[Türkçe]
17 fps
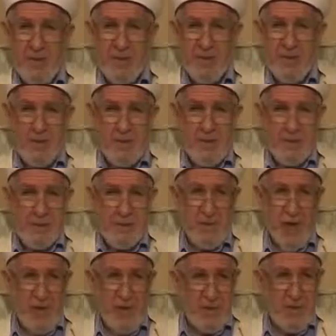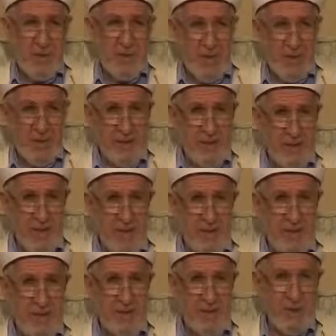e, Adem
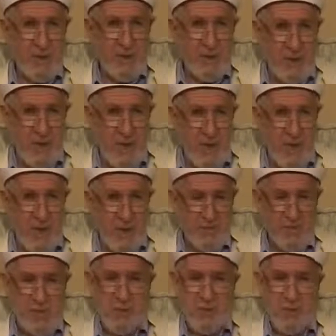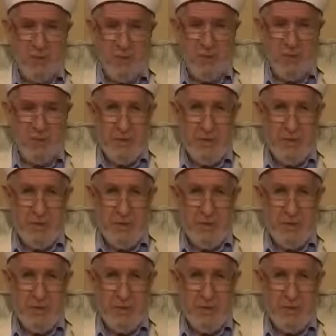Aleyhisselam'ı yaratmış.